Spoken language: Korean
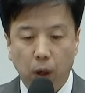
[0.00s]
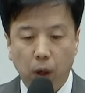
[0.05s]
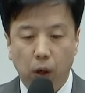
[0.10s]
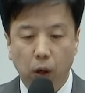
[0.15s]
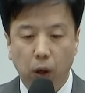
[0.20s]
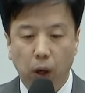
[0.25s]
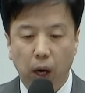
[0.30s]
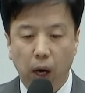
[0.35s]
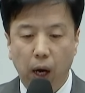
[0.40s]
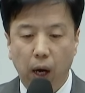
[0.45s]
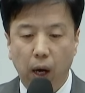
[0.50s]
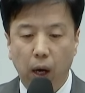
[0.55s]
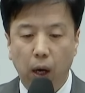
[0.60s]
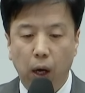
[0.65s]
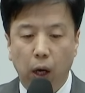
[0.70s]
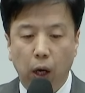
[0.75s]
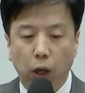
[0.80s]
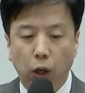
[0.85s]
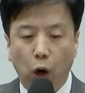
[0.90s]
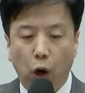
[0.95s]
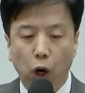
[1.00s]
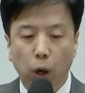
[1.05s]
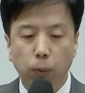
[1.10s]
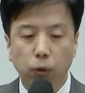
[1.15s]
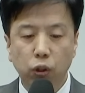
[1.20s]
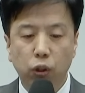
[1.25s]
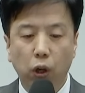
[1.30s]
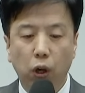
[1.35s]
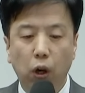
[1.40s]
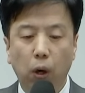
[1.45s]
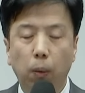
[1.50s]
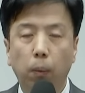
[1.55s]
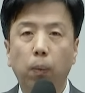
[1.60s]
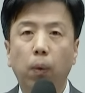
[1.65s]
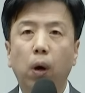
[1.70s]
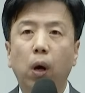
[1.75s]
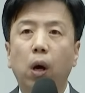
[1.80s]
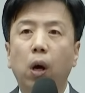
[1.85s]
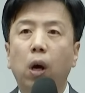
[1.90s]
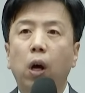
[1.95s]
그러나 여러분처럼
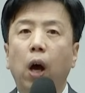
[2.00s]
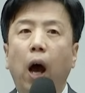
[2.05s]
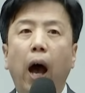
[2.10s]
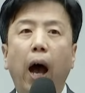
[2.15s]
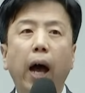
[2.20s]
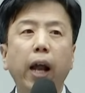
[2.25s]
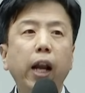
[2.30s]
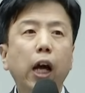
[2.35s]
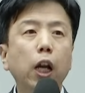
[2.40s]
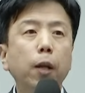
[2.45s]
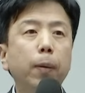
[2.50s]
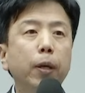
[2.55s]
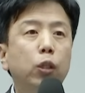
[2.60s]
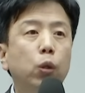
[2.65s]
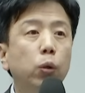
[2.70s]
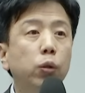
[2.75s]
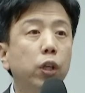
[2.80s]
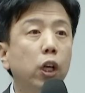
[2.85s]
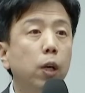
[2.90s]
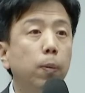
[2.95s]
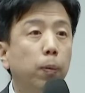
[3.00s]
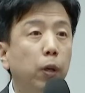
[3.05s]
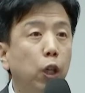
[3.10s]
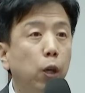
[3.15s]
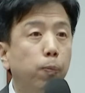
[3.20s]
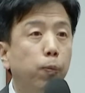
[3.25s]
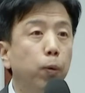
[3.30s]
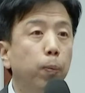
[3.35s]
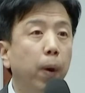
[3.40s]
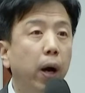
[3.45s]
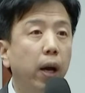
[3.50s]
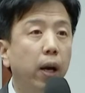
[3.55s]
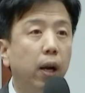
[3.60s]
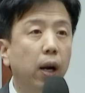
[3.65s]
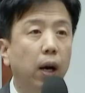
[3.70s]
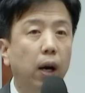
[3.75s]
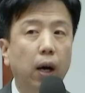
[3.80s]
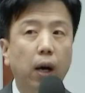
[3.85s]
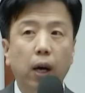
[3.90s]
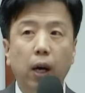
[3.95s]
하나님의 존재를 믿을 뿐만
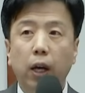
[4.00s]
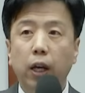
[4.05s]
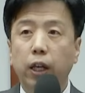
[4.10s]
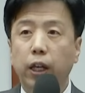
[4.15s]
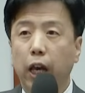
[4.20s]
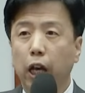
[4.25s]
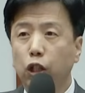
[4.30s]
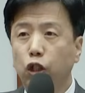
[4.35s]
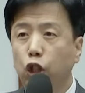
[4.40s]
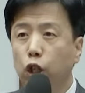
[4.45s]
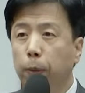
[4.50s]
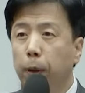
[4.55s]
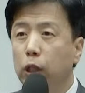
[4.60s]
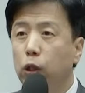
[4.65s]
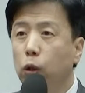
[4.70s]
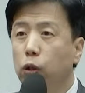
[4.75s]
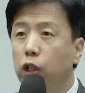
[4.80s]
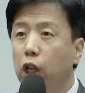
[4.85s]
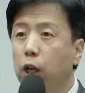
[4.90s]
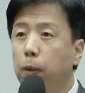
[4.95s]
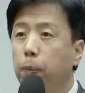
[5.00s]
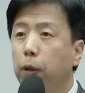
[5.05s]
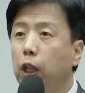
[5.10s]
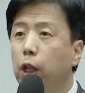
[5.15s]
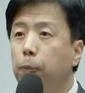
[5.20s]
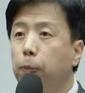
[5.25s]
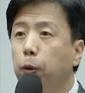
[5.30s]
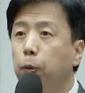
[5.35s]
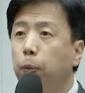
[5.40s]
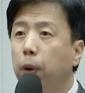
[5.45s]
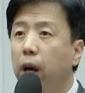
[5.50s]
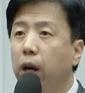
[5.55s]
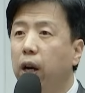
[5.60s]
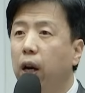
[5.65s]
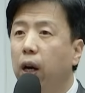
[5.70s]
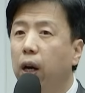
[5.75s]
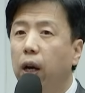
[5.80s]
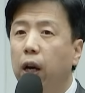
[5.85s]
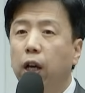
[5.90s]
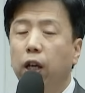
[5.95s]
아니라 예수님의 존재를 믿을 뿐만
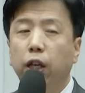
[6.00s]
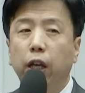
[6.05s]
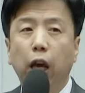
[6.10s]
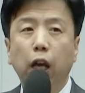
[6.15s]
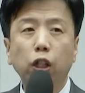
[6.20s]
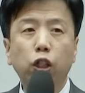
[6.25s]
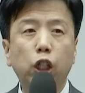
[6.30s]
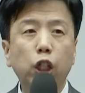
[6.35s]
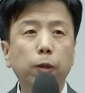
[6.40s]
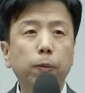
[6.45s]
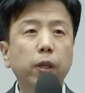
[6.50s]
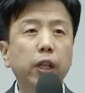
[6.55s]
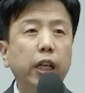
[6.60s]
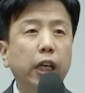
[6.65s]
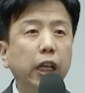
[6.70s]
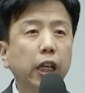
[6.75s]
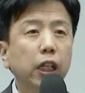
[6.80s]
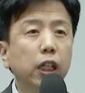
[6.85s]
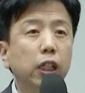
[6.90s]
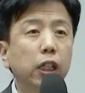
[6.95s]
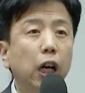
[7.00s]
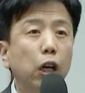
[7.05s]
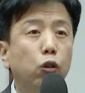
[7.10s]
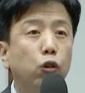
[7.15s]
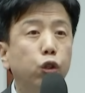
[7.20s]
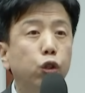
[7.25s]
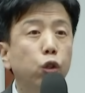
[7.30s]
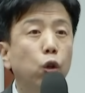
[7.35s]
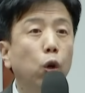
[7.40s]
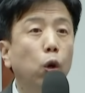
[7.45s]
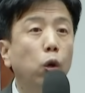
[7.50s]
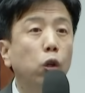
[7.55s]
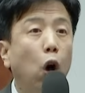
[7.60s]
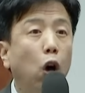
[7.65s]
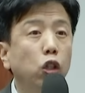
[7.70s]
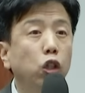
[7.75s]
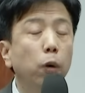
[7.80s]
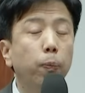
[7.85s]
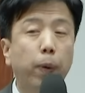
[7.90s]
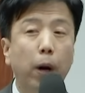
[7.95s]
아니라 예수님을 인근과 구주로
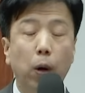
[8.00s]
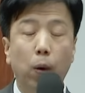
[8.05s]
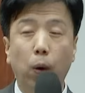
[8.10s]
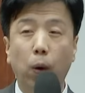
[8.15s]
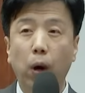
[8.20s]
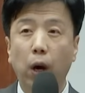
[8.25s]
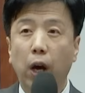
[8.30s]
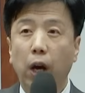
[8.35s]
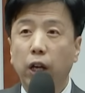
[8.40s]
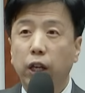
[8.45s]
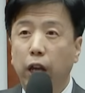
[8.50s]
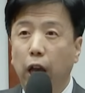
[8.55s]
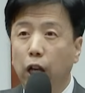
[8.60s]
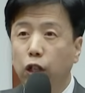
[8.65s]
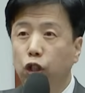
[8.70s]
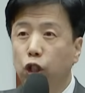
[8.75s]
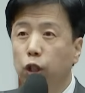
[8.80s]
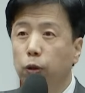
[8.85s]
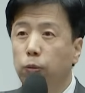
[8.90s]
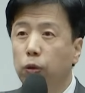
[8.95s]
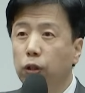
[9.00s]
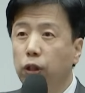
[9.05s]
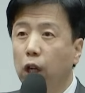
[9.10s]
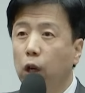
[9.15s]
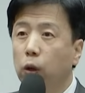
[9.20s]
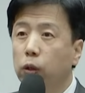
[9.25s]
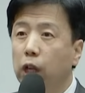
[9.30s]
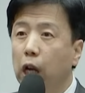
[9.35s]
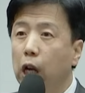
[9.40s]
영접하고 예수님 뜻대로